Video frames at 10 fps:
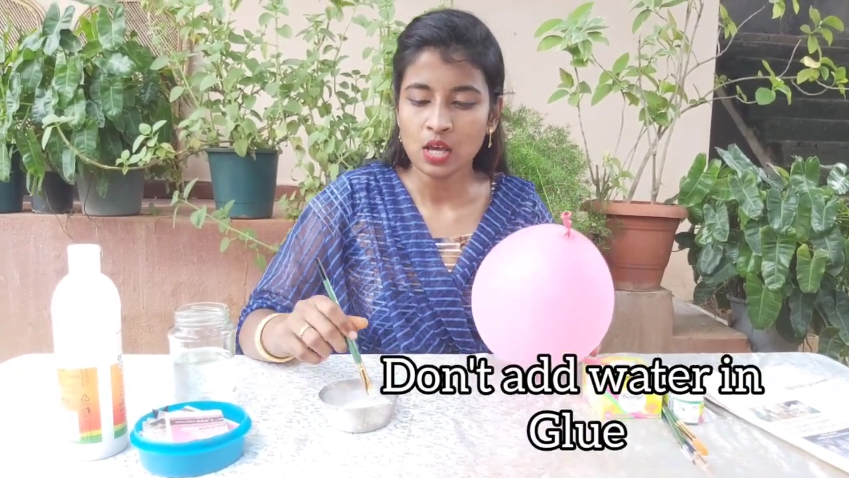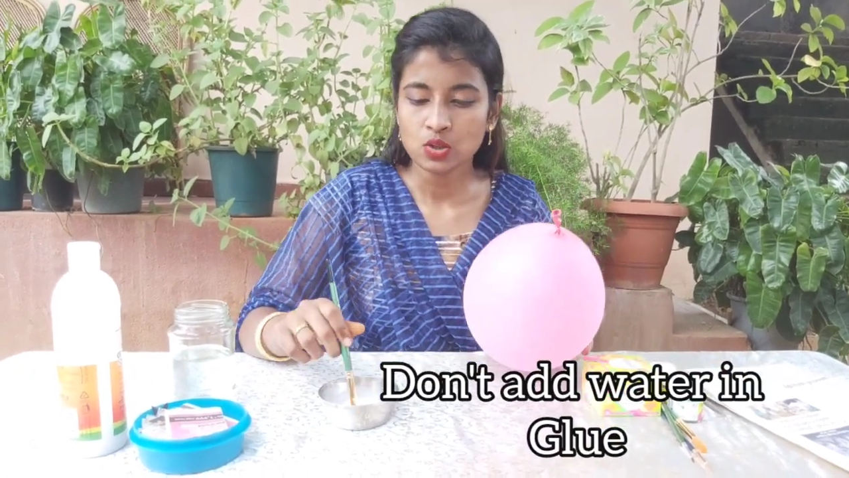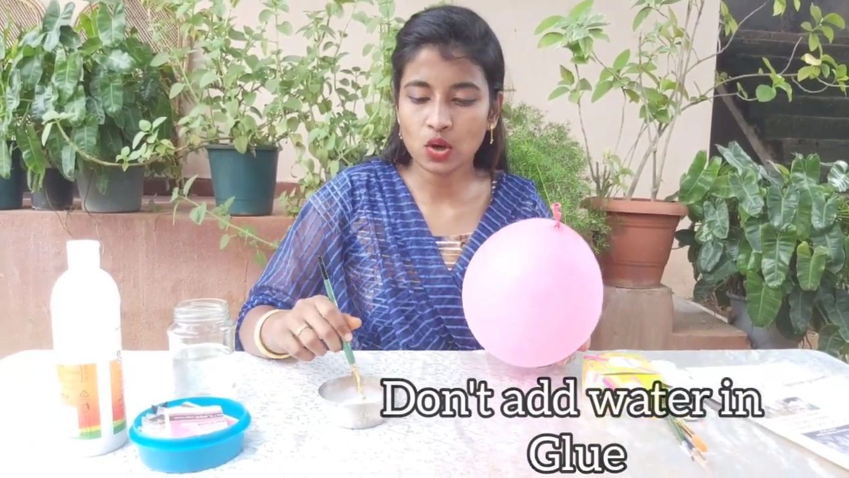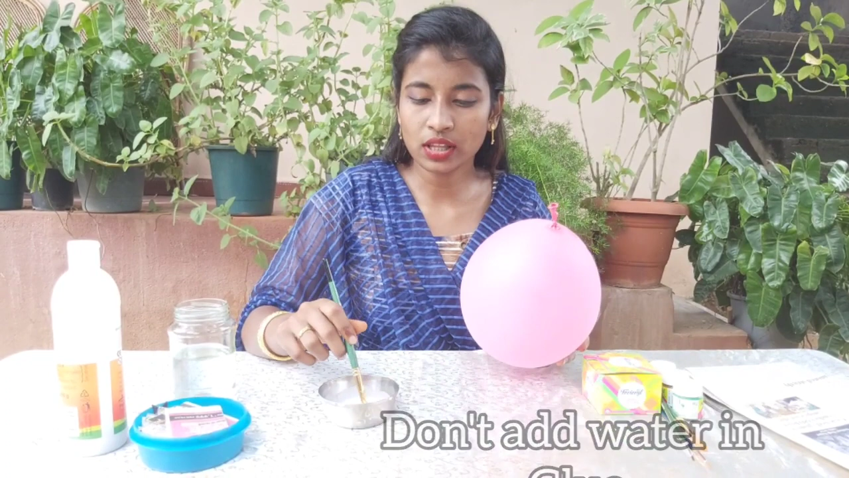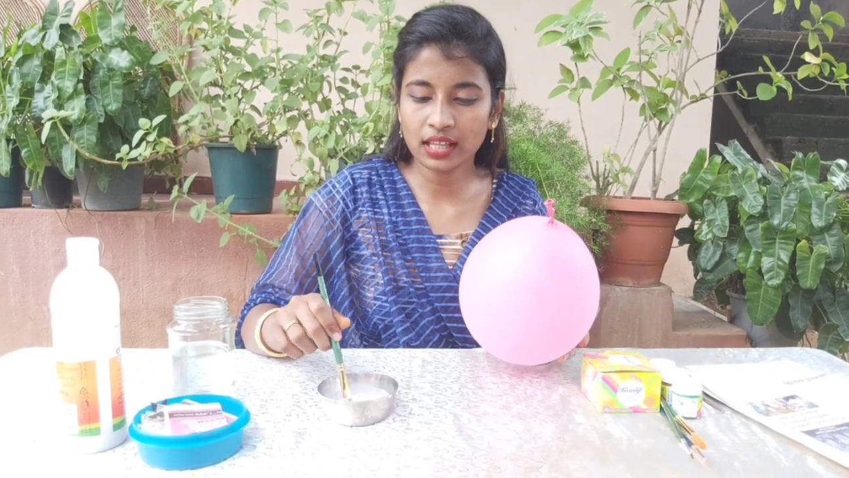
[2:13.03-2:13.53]

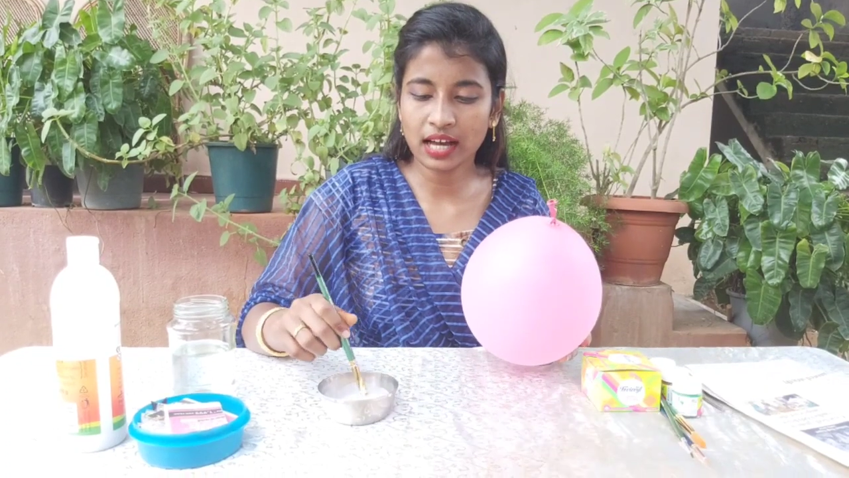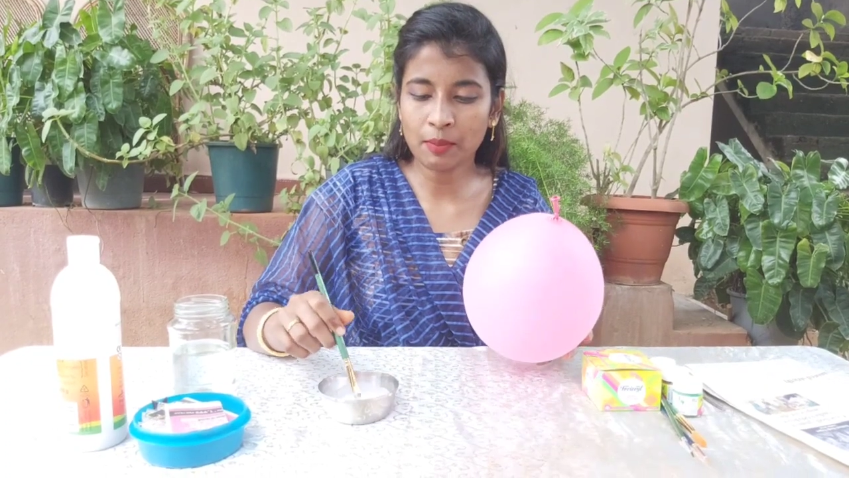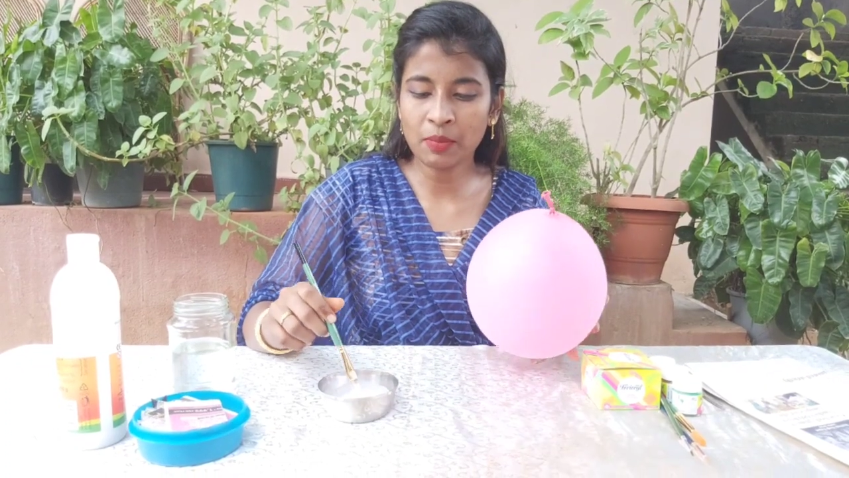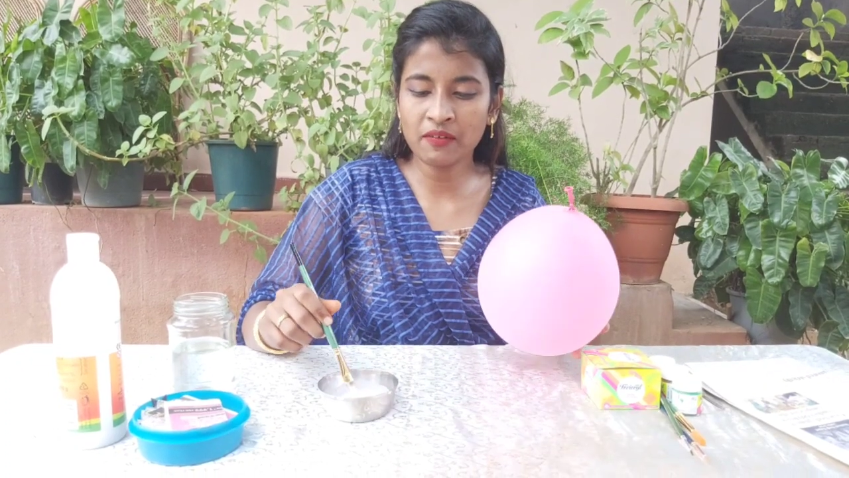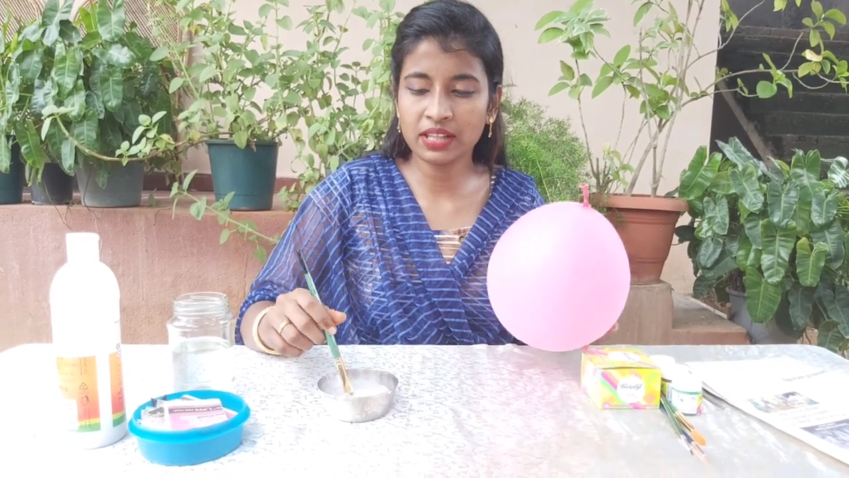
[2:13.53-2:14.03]
ஸோ அந்த
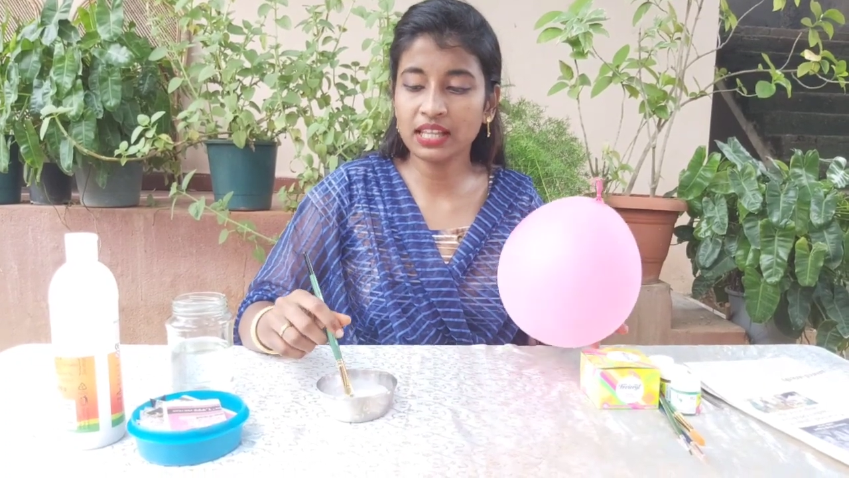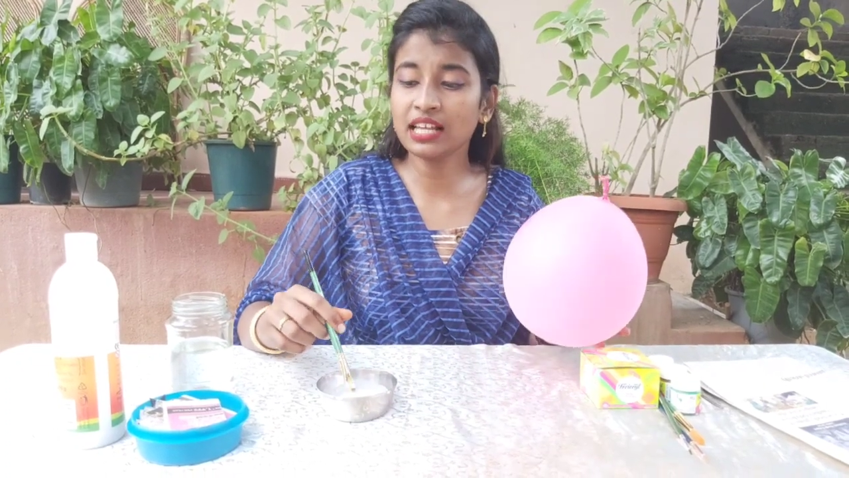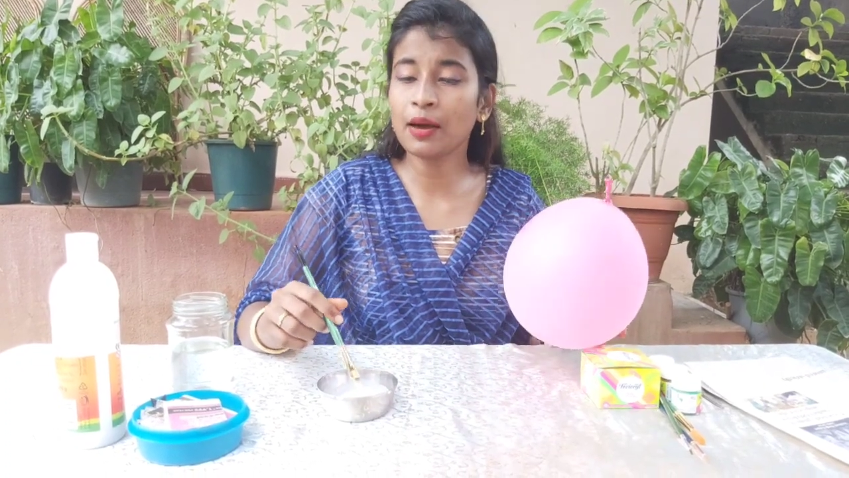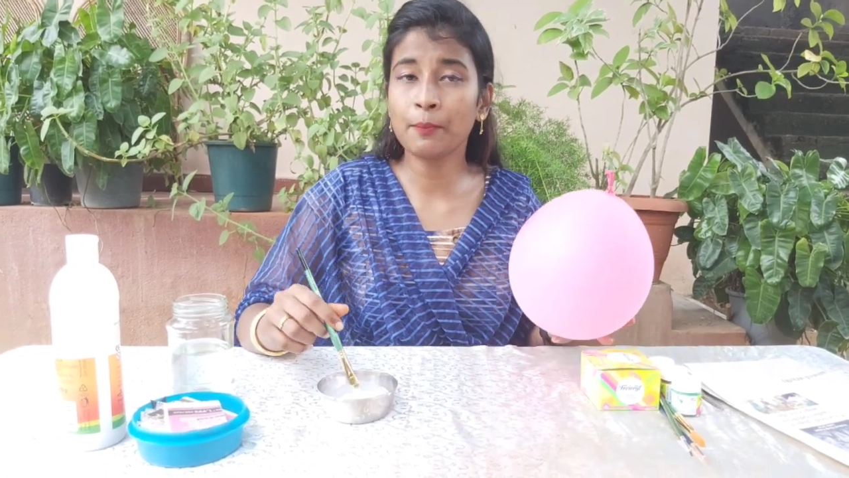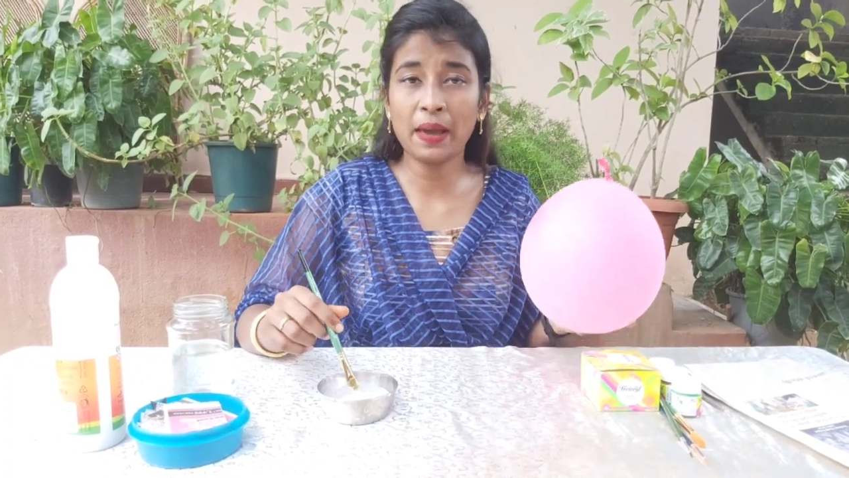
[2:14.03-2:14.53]
கம்மை வந்து நீங்கள்